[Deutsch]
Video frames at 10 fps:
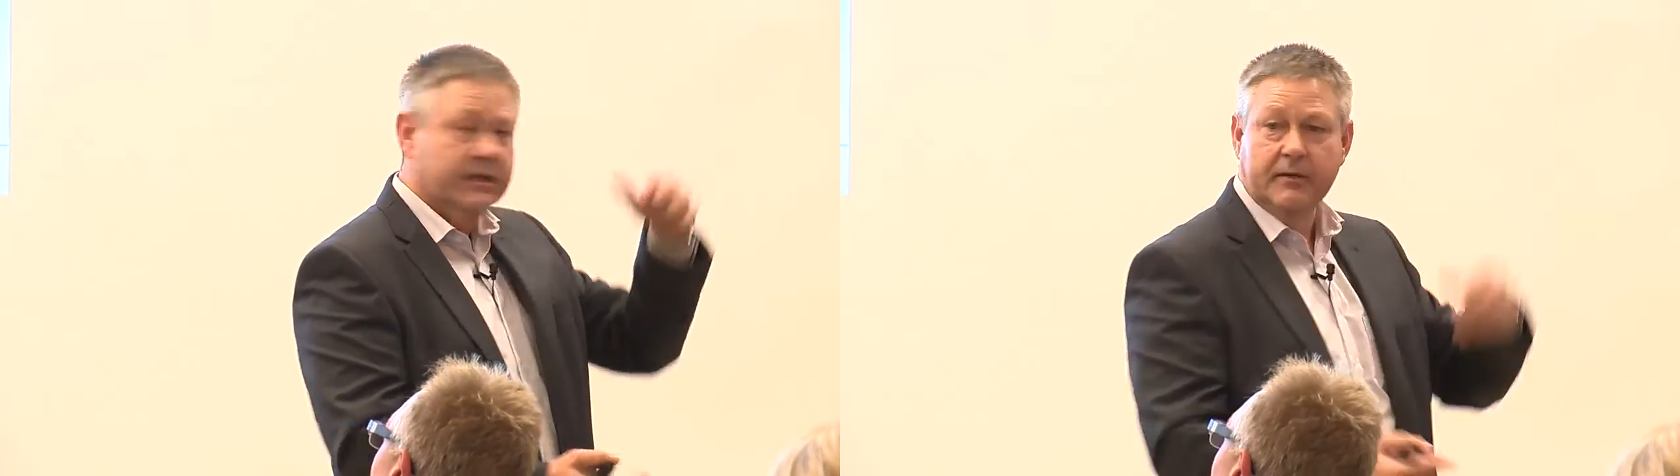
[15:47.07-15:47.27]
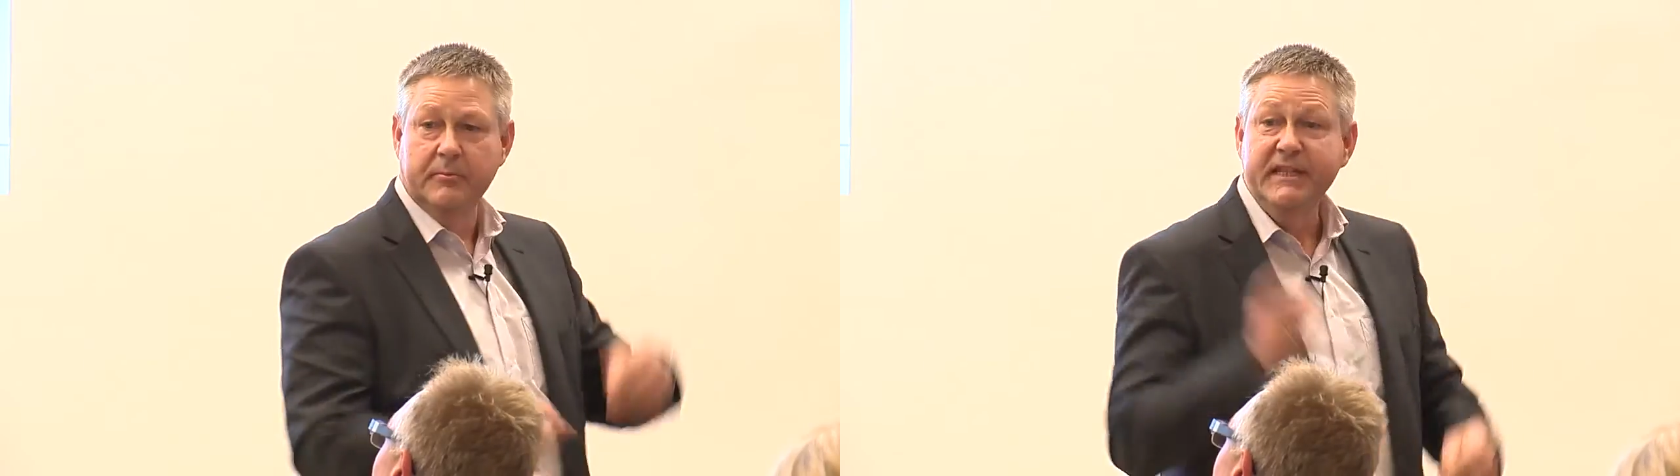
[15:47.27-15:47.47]

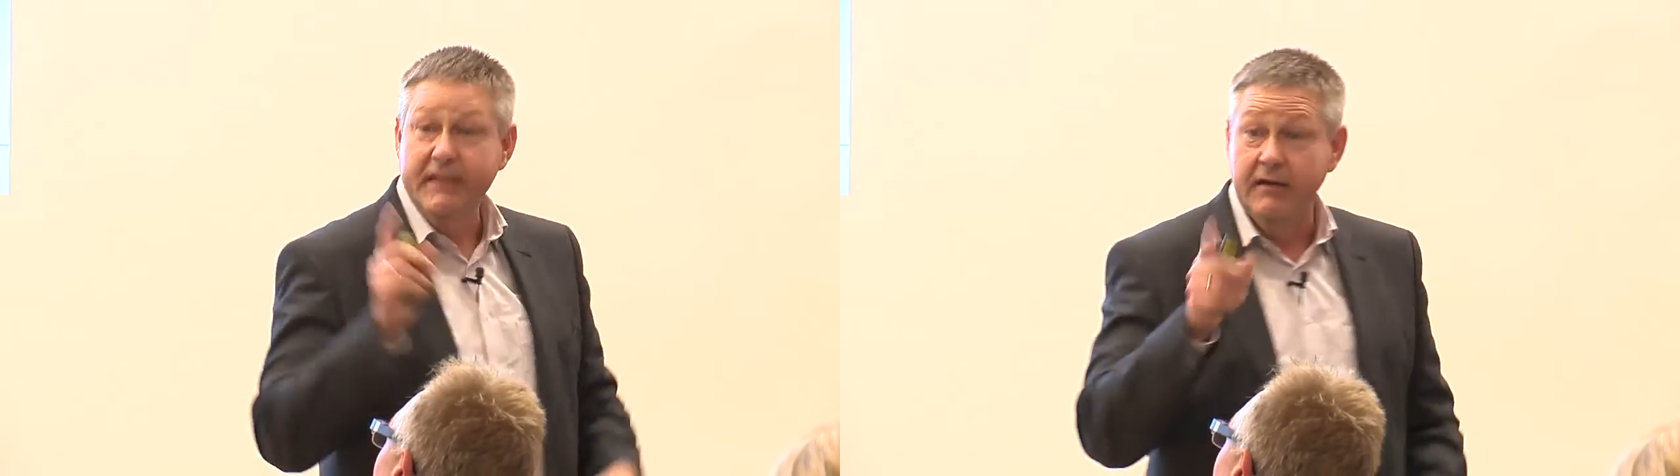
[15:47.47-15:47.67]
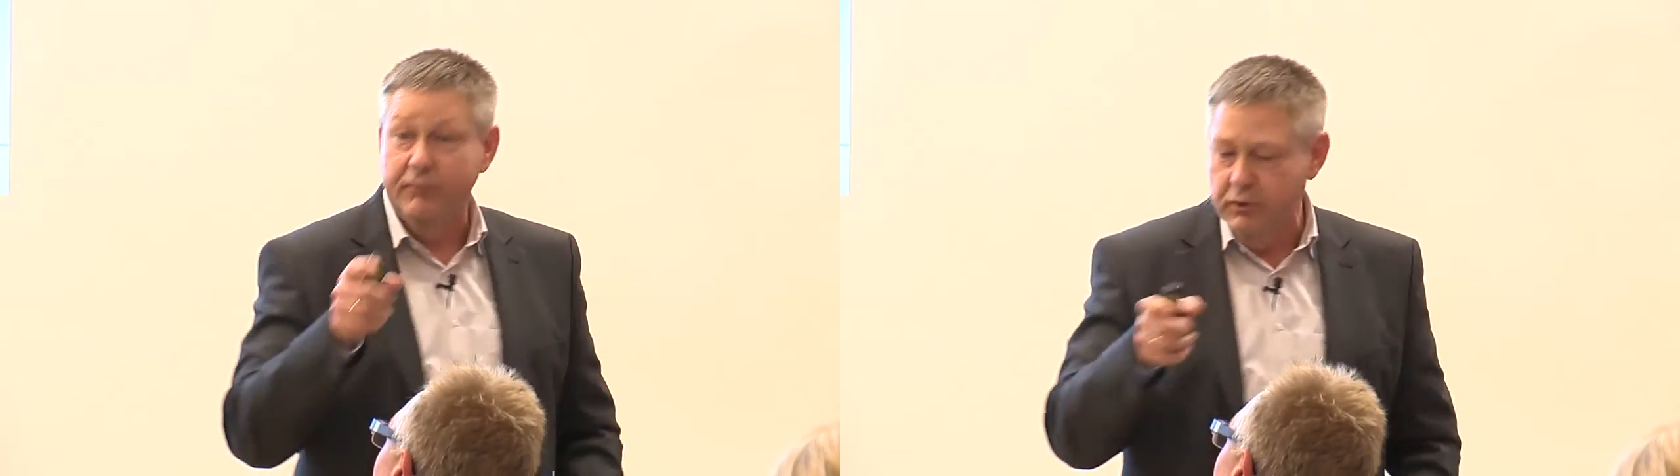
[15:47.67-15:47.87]
damit
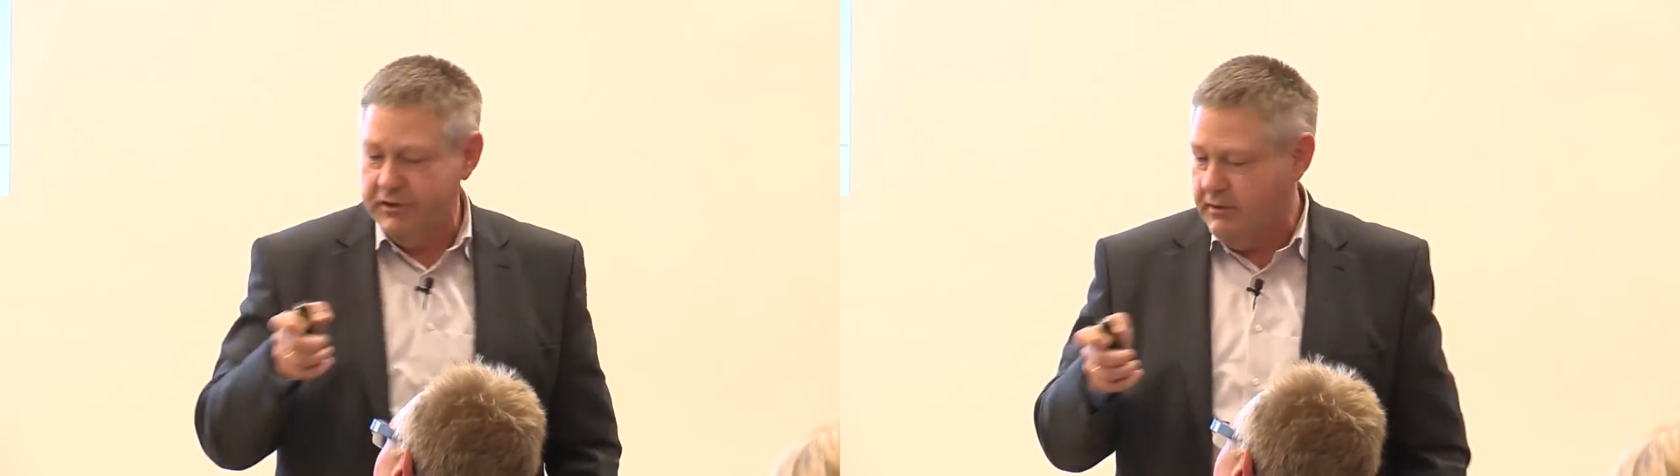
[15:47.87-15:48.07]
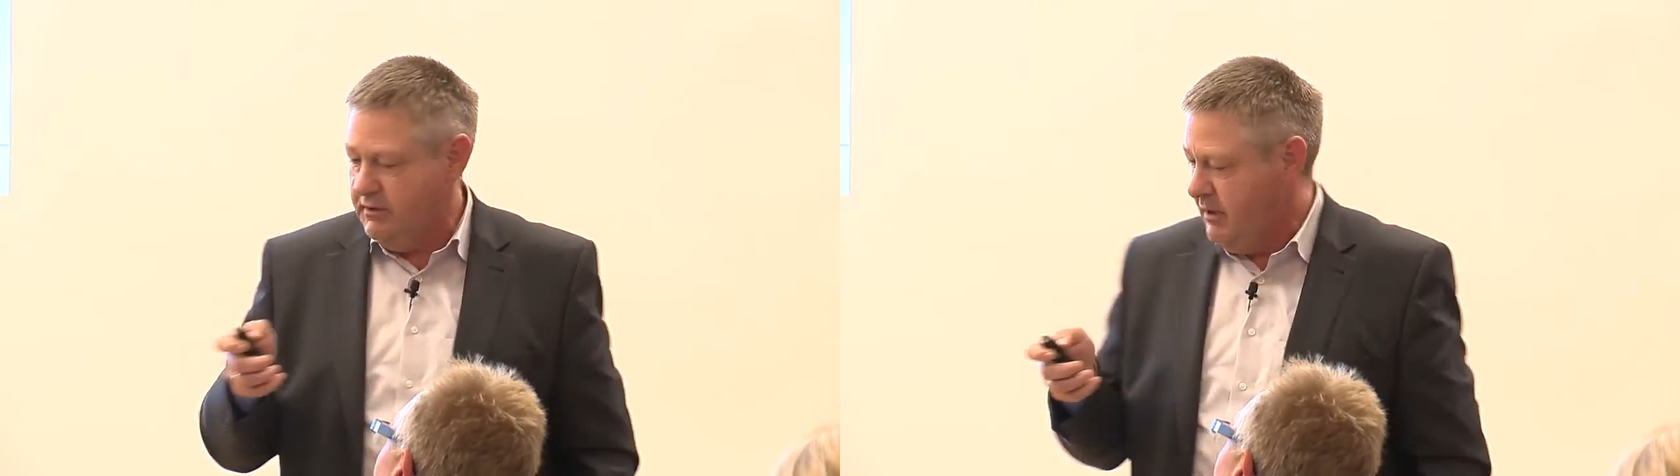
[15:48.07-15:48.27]
der
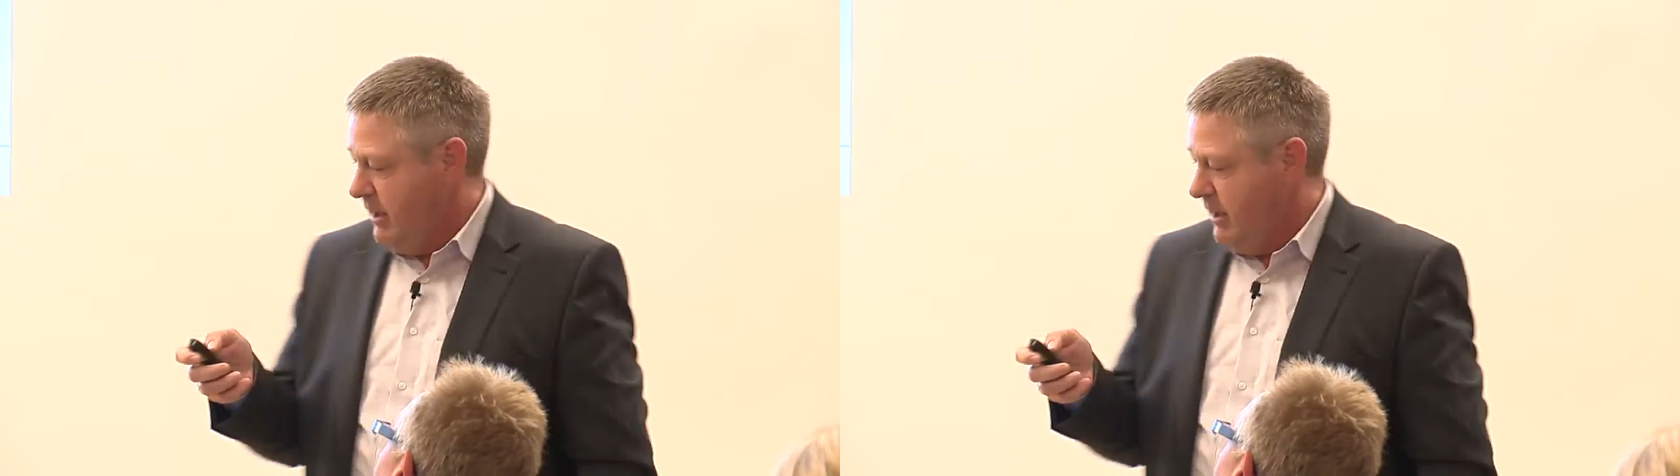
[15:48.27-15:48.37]
wusste,